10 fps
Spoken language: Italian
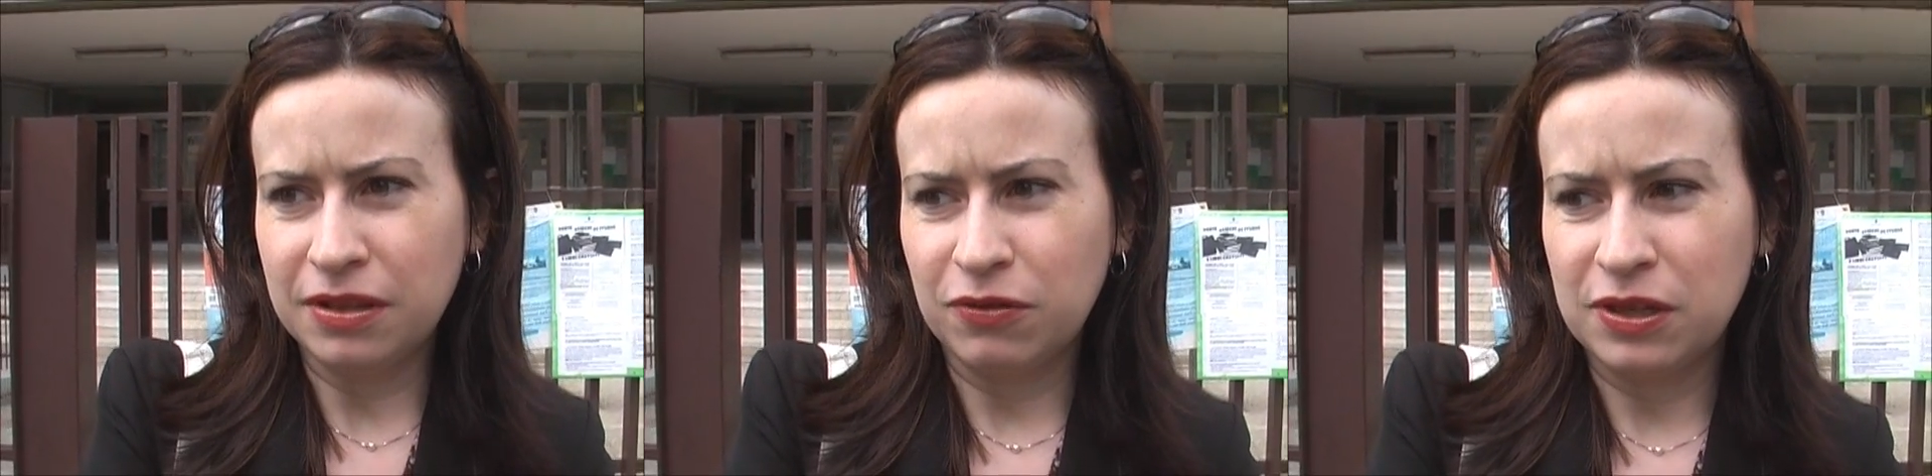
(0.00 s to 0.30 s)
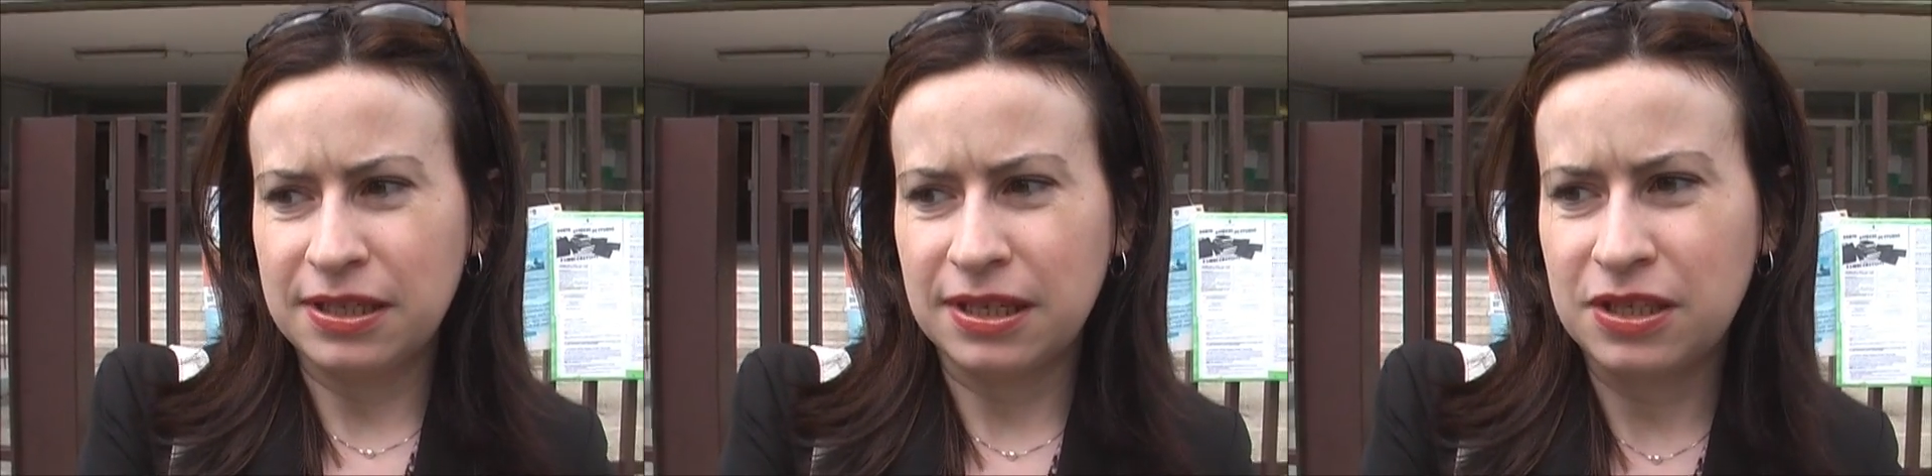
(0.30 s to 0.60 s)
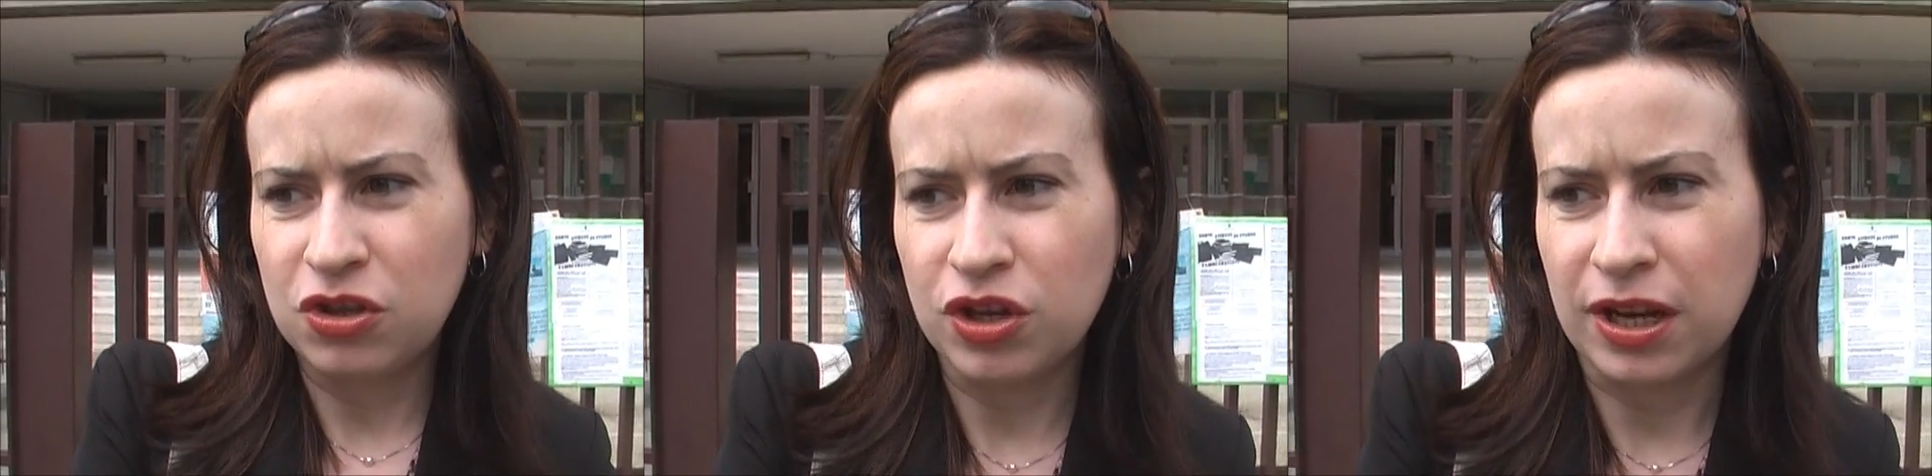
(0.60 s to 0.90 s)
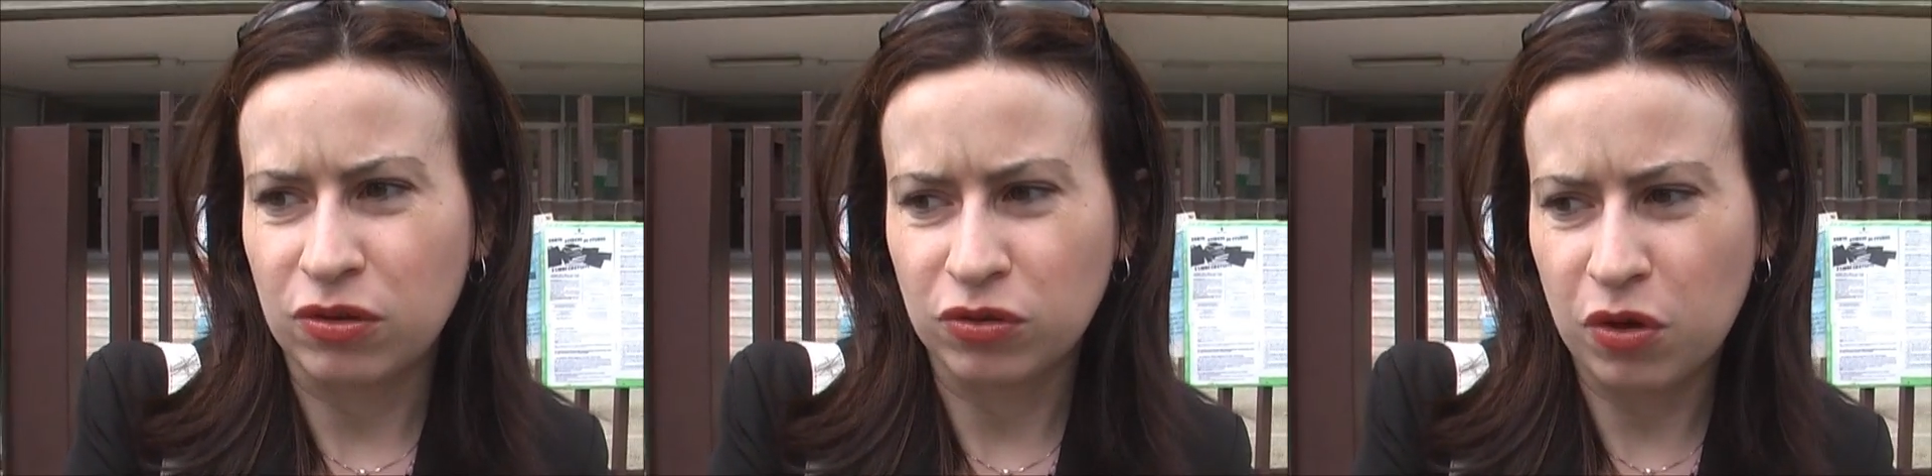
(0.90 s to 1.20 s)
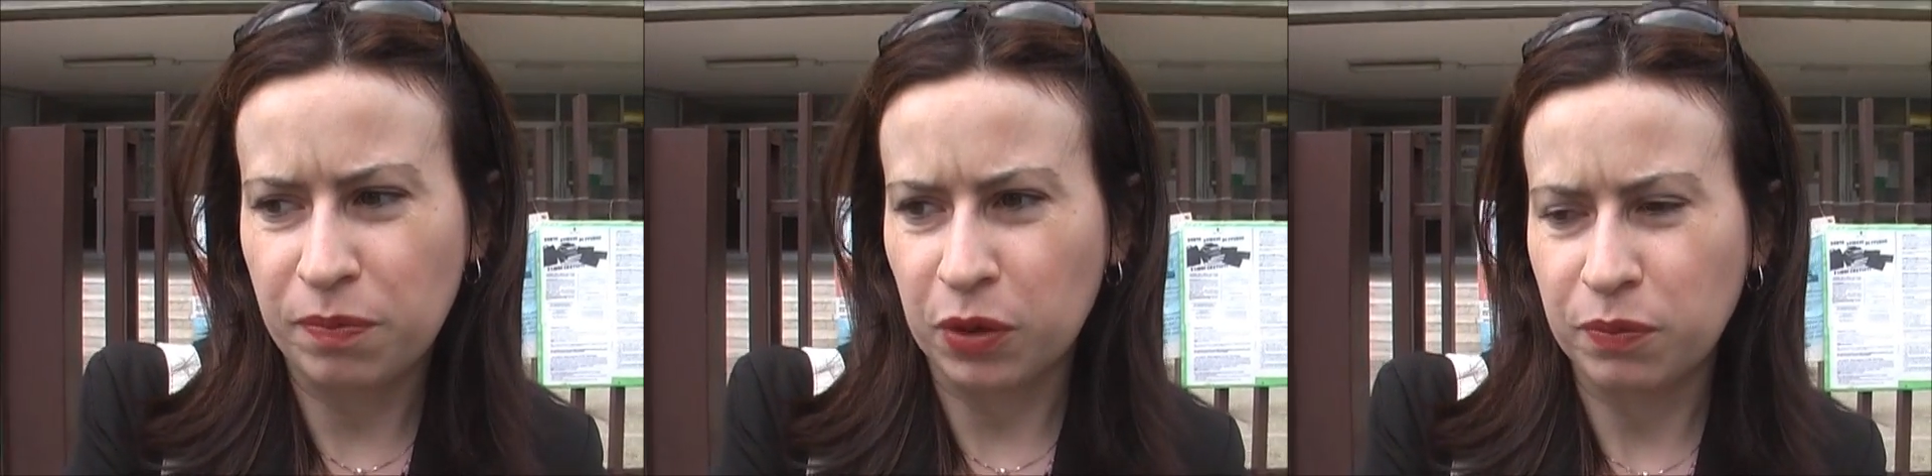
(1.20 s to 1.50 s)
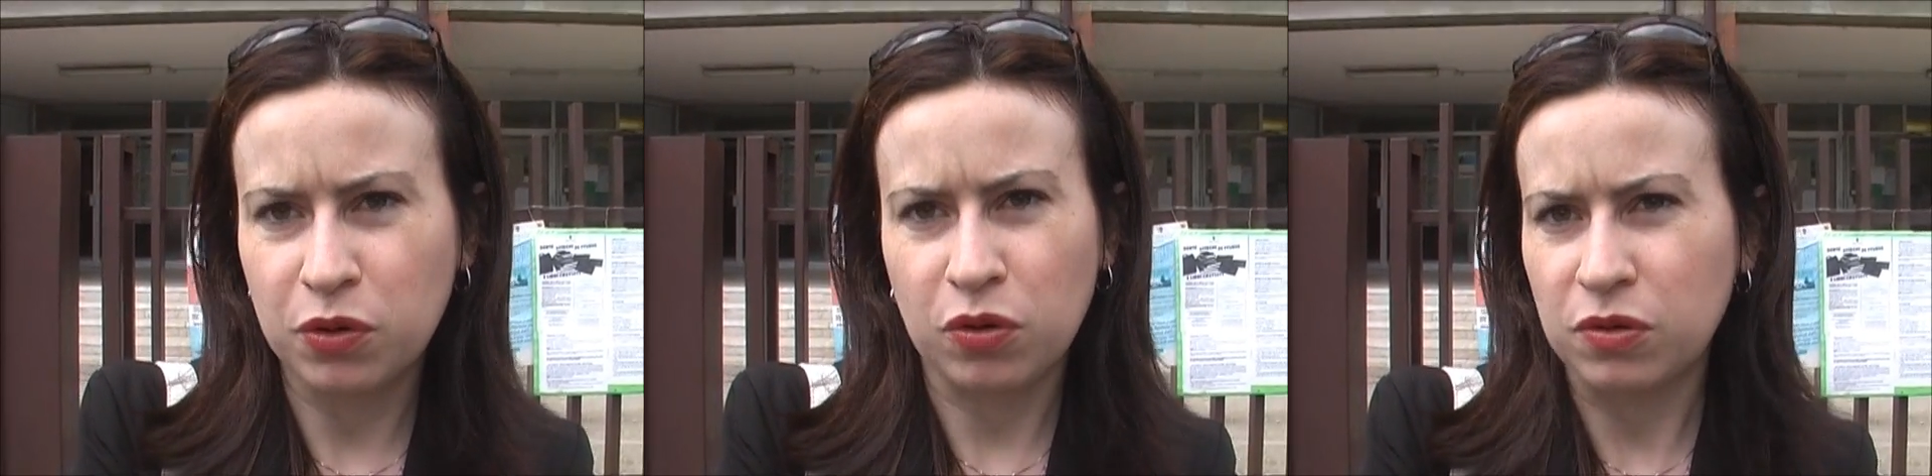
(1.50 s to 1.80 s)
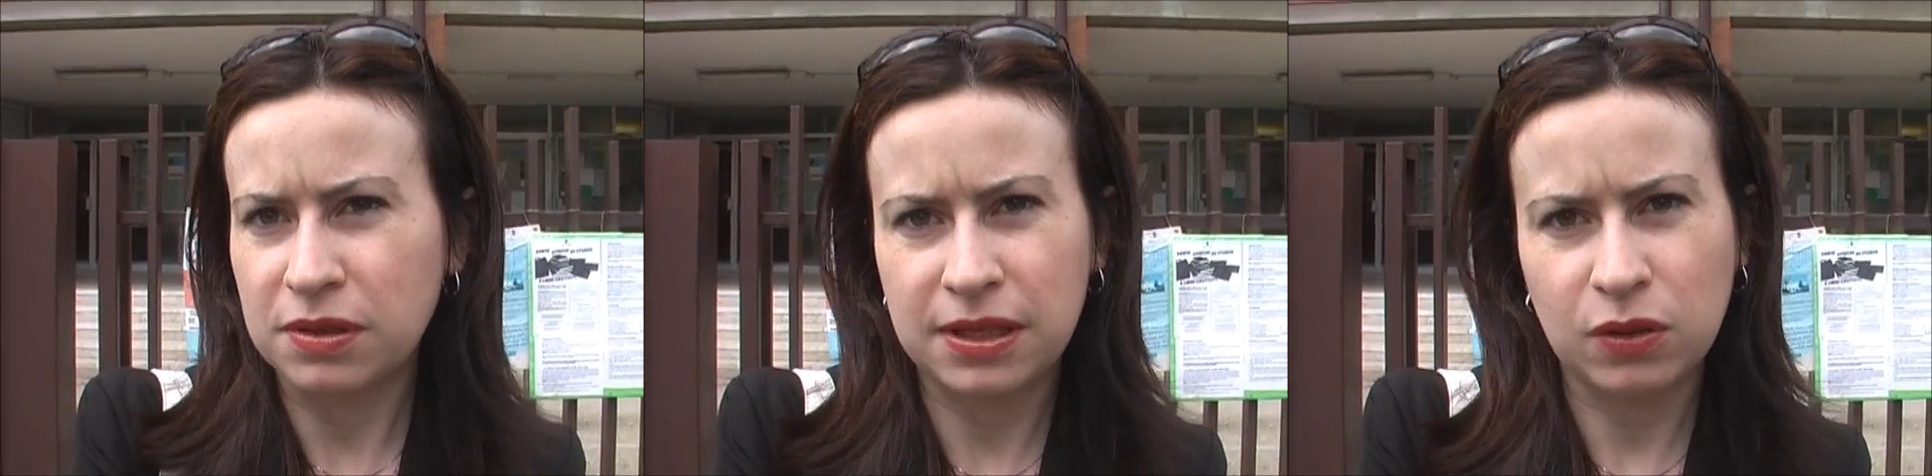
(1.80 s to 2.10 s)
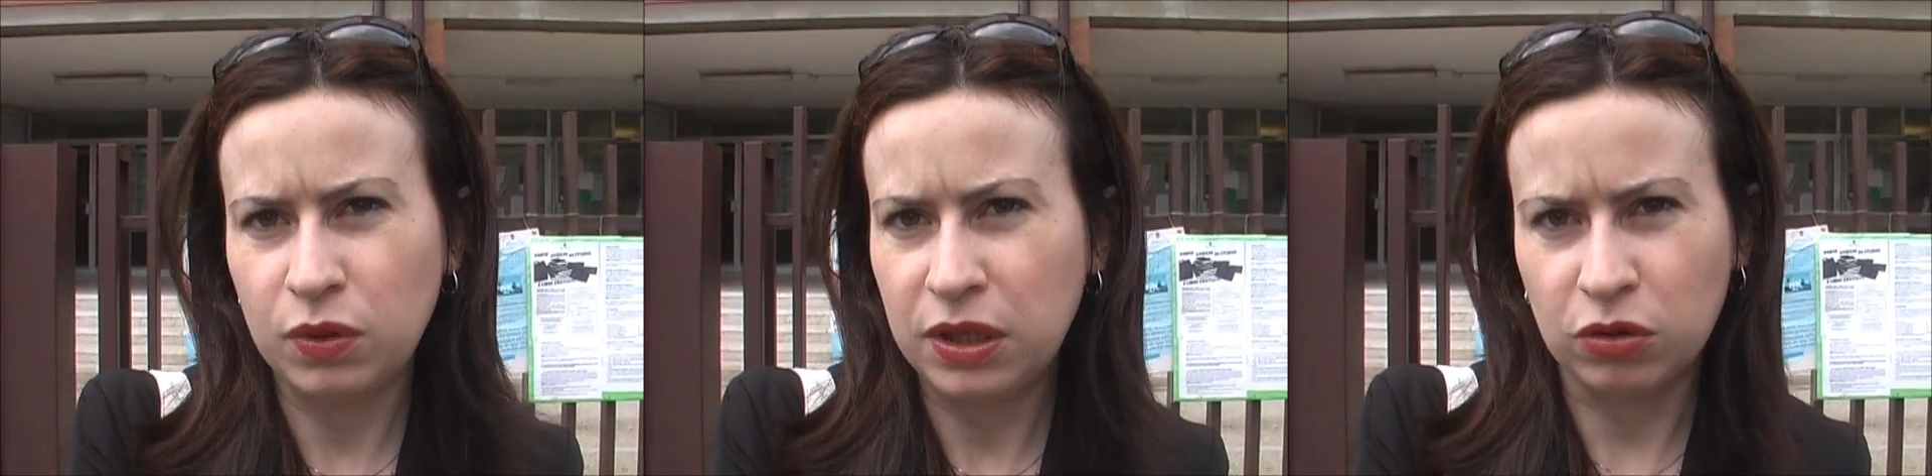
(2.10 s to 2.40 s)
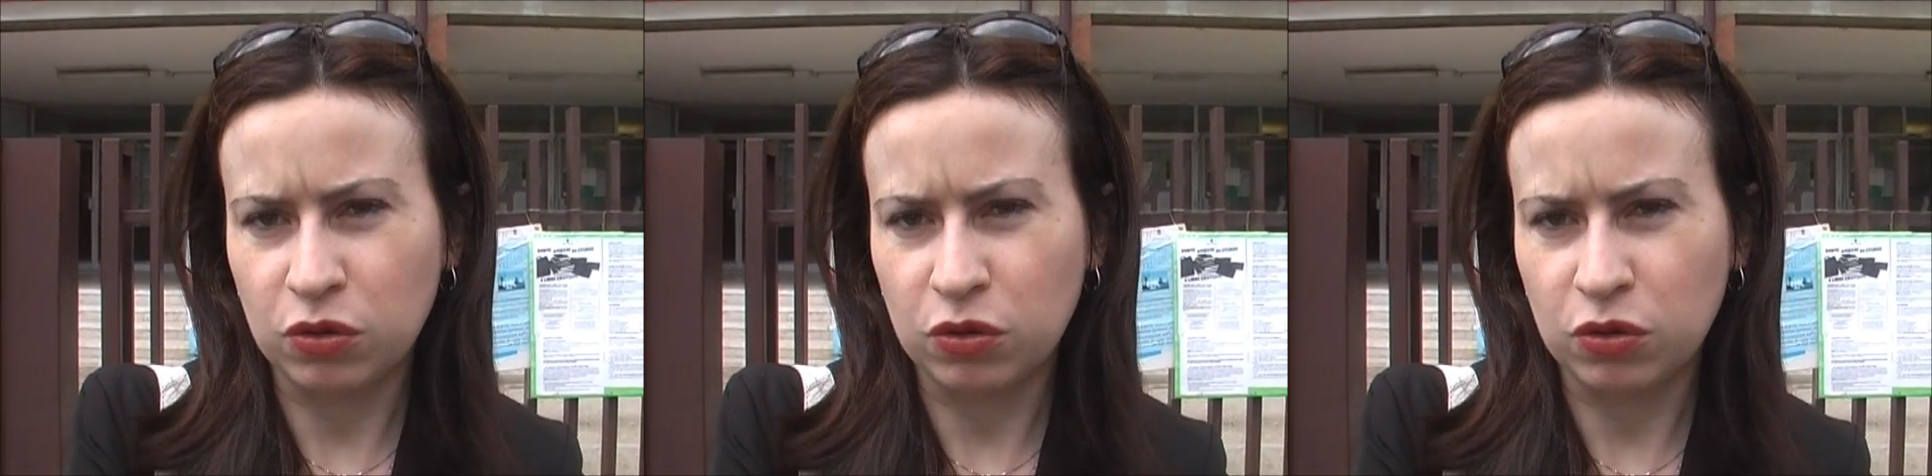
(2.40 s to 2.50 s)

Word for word: devo essere sincera, non ho proprio seguito,